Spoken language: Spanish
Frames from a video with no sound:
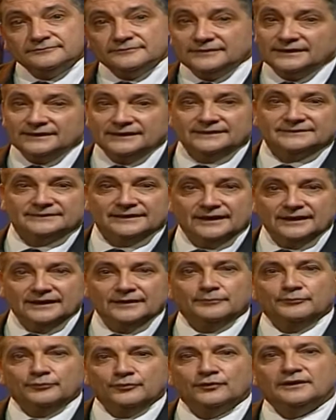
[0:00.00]
en esta
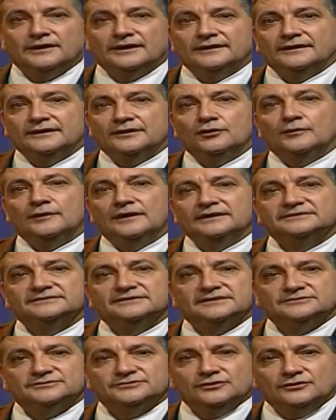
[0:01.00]
época de
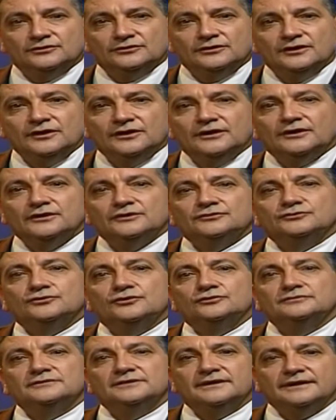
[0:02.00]
globalización
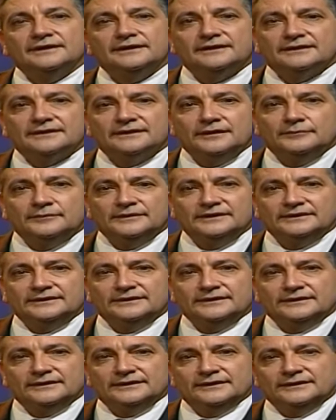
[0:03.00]
donde
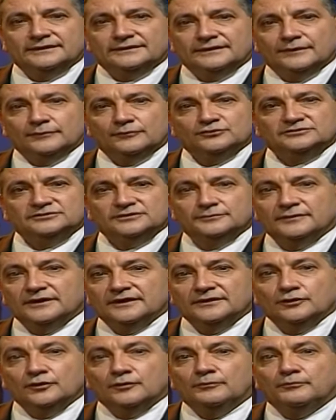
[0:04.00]
realmente estamos
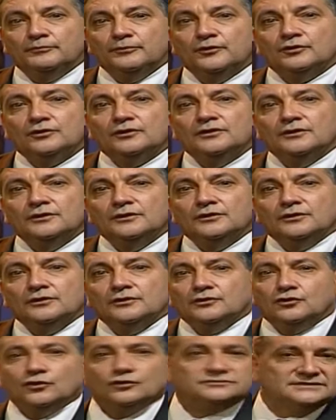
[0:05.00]
invadidos por
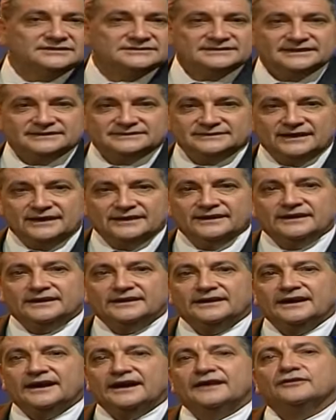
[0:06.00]
cosas extrañas
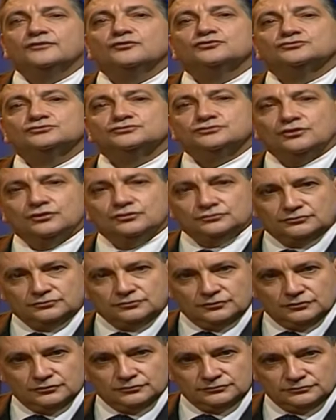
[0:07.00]
que a
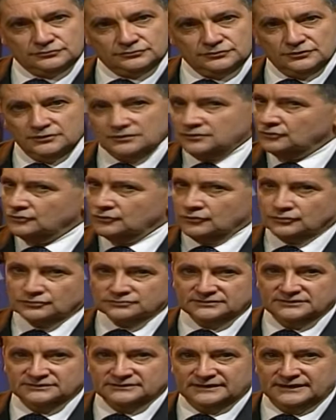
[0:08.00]
nosotros no
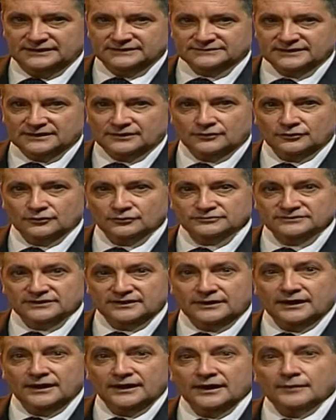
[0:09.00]
nos interesa
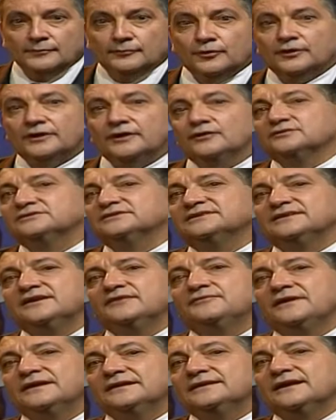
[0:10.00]
conocer porque nos
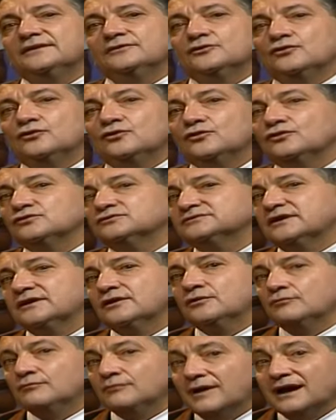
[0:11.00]
está faltando
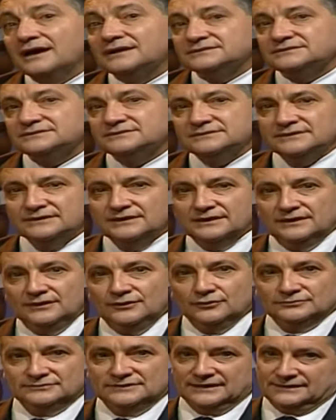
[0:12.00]
conocernos más
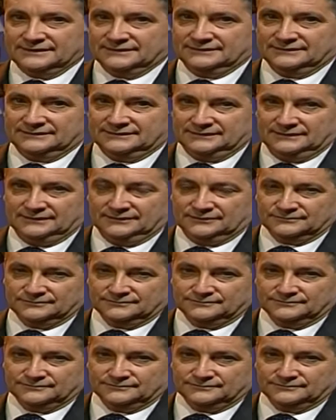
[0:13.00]
los argentinos.